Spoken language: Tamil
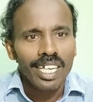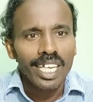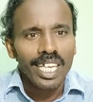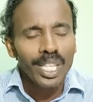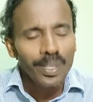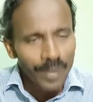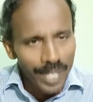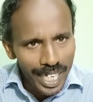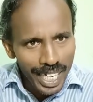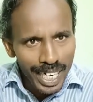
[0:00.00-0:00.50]

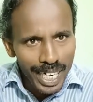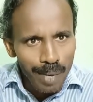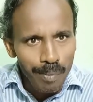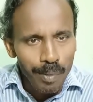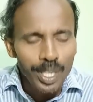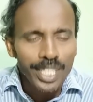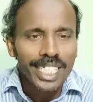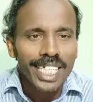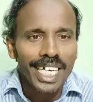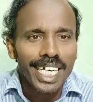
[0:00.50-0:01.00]
இதுவரை
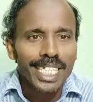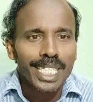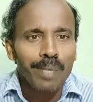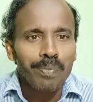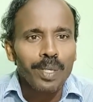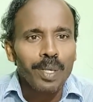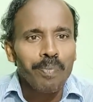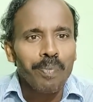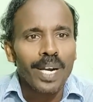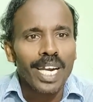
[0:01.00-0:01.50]
நம்மளோட சேனலை
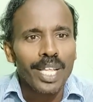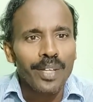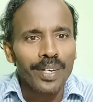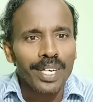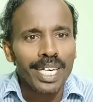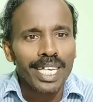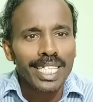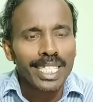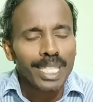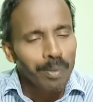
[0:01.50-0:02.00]
சப்ஸ்கிரைப்
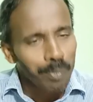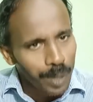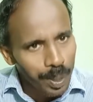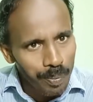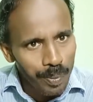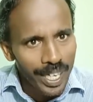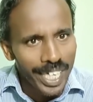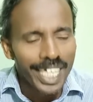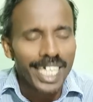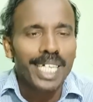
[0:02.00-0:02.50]
பண்ணாதவங்க சப்ஸ்கிரைப்
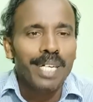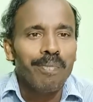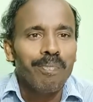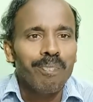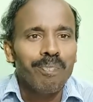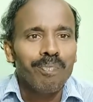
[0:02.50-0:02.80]
பண்ணுங்கள்